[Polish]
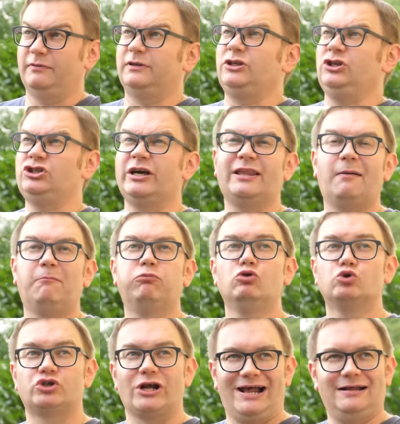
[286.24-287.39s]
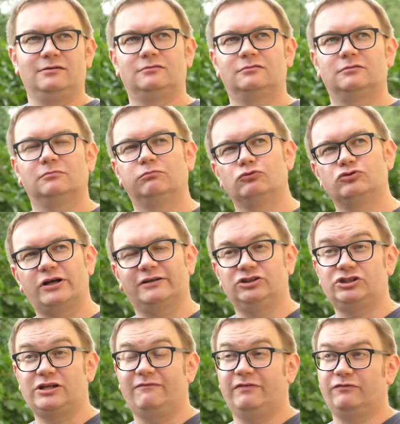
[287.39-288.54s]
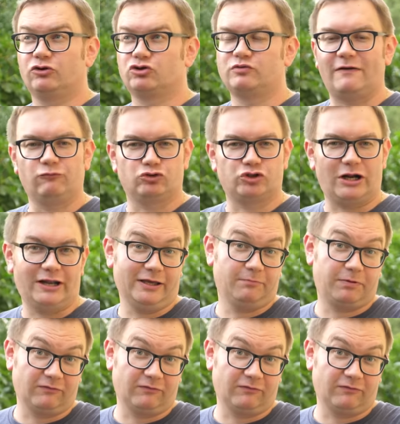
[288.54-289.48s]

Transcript: idzie na burzę. Burza gdzieś tam we Wrocławiu szaleje,